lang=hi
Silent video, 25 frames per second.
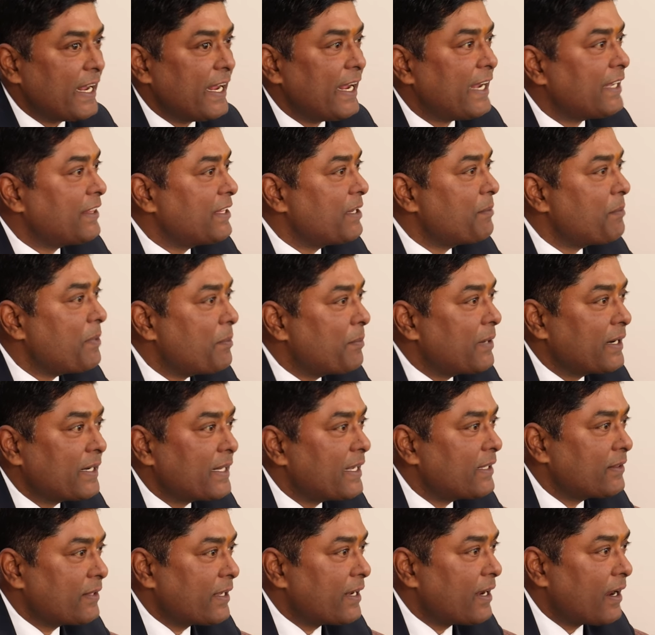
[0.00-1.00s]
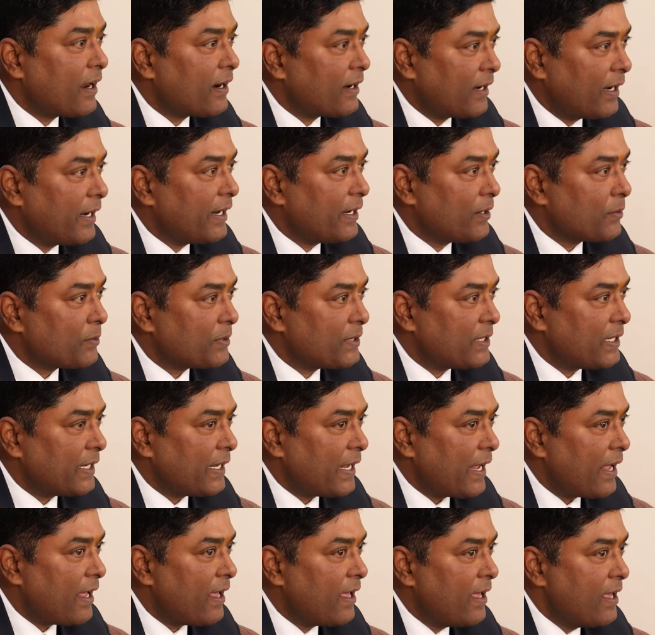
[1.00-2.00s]
एक दिन में बन के तैयार नहीं होती
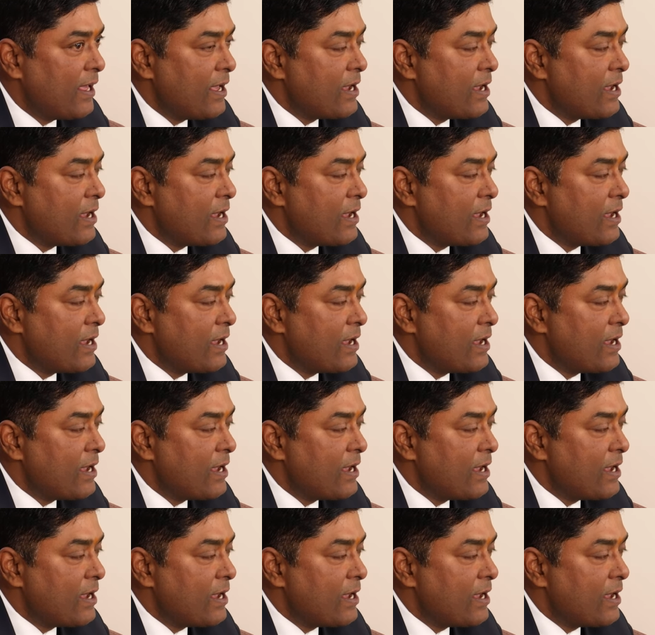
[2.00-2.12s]
है